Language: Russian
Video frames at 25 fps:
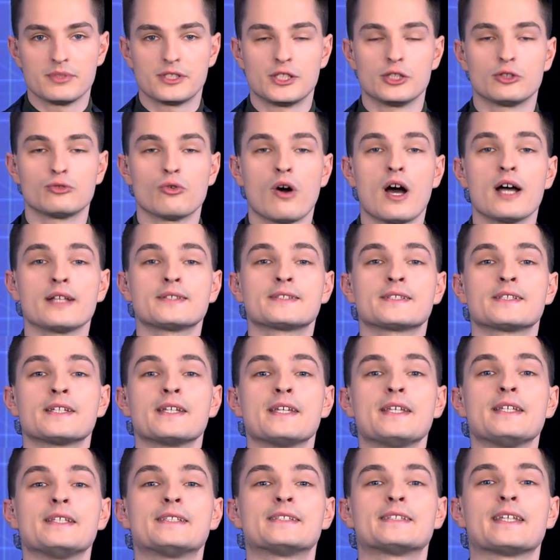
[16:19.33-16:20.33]
ситуации
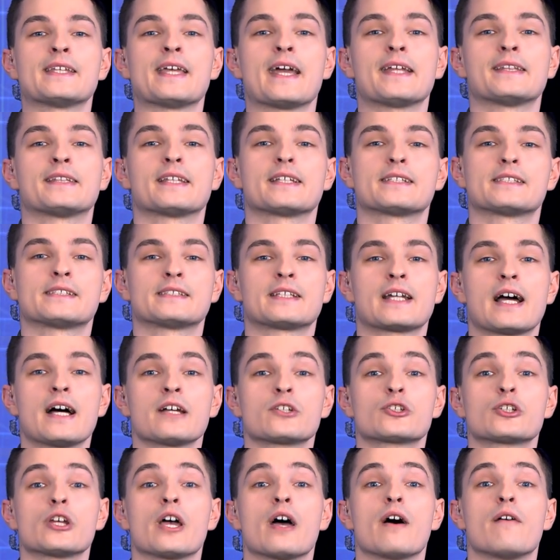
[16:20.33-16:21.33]
и стоять на
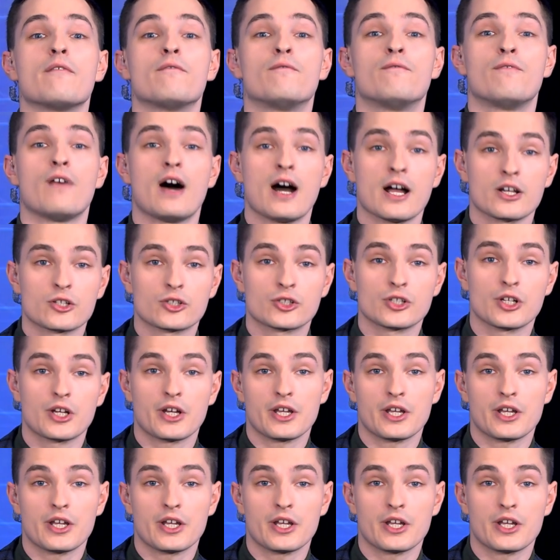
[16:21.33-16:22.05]
страже ваших